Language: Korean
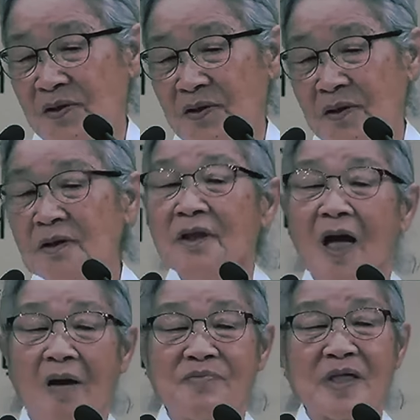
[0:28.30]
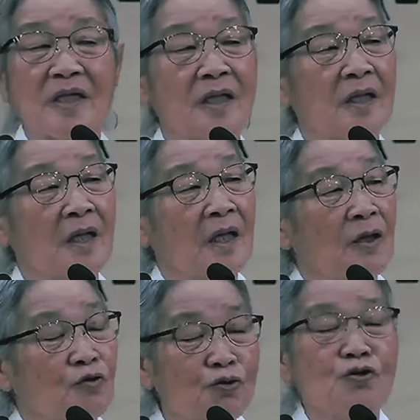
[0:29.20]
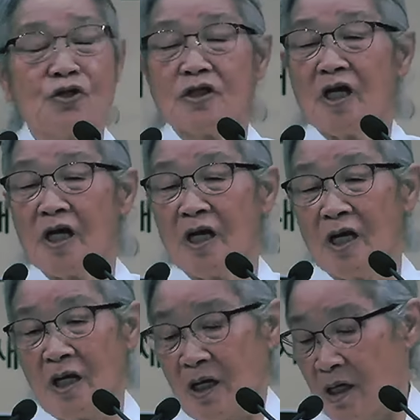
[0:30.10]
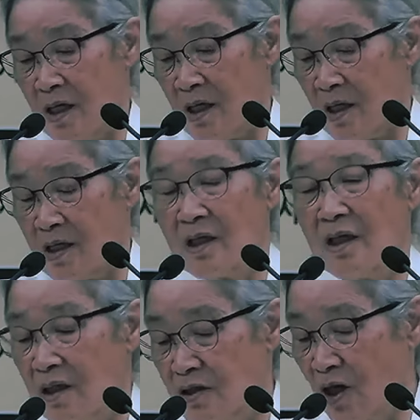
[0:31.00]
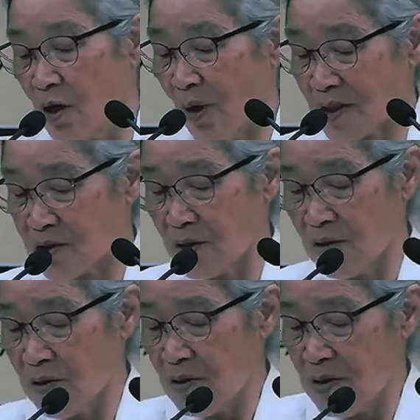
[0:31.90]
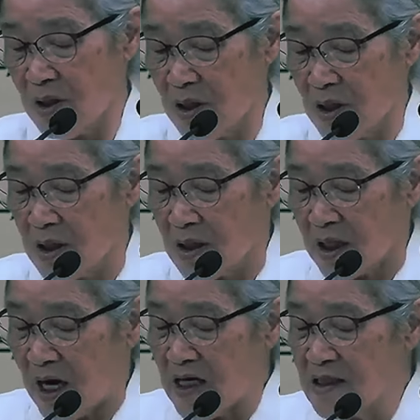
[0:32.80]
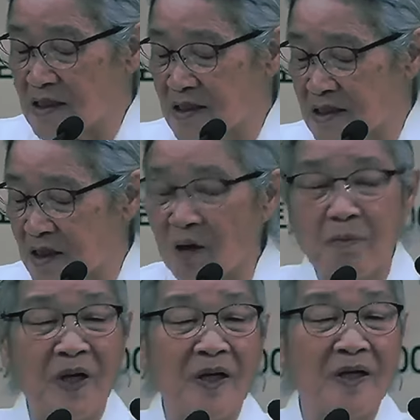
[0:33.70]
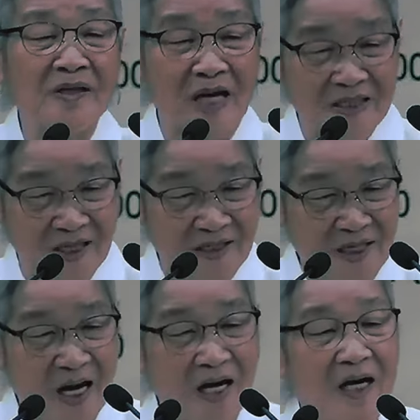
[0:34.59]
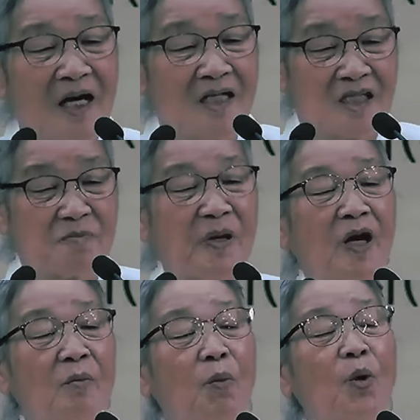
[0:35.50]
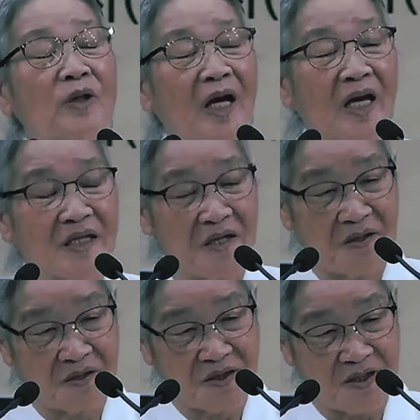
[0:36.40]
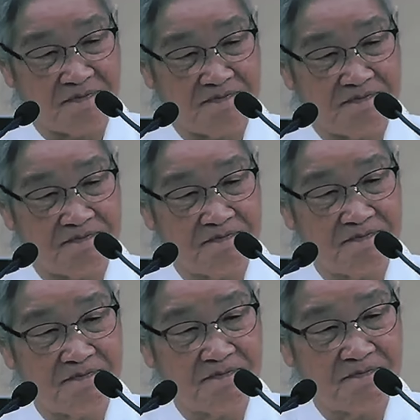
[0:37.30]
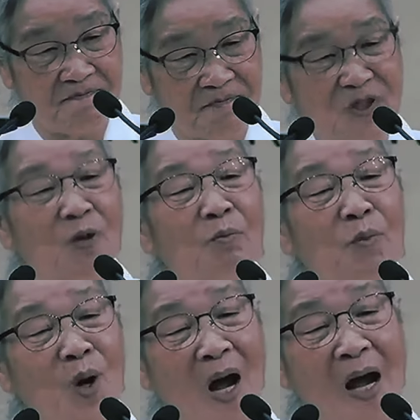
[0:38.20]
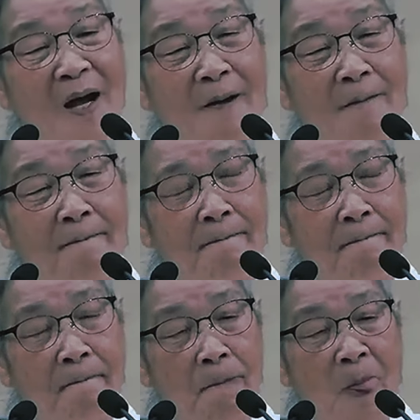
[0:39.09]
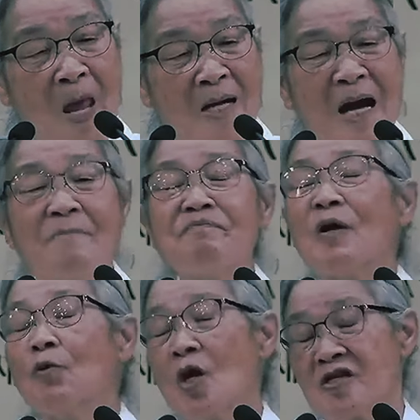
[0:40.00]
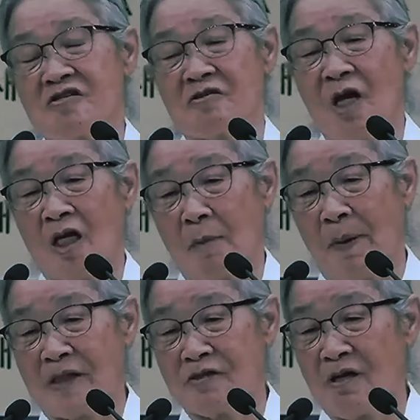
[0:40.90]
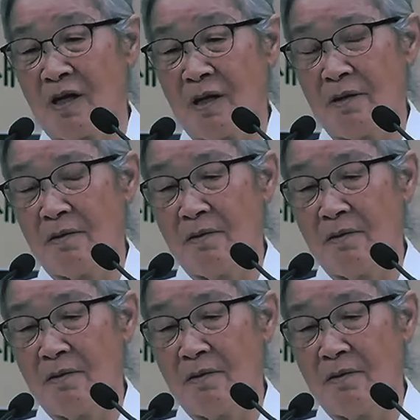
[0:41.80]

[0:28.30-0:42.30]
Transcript: 근데 갑자기 두 주 전에 저게 왔어요 개인 형편 사정상 집회를 못하게 되었음. 전보가. 깜짝 놀라서 전화하니까 받지도 않아요.